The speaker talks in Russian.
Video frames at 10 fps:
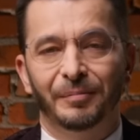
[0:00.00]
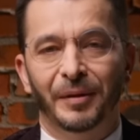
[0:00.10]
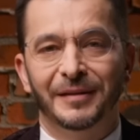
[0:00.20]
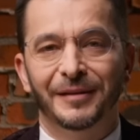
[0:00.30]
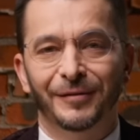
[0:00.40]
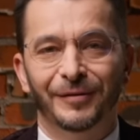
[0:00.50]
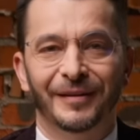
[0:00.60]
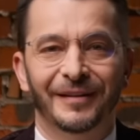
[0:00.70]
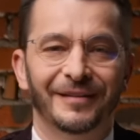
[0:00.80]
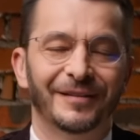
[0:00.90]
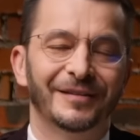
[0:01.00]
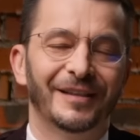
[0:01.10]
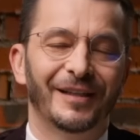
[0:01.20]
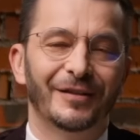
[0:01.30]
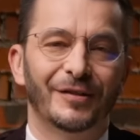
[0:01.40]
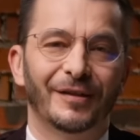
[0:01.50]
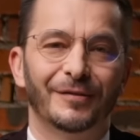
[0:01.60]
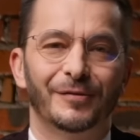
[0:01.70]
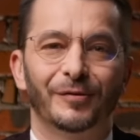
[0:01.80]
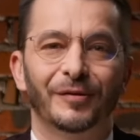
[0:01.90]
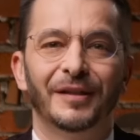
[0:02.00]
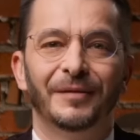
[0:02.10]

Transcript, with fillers: подделанное, ненастоящее лицо,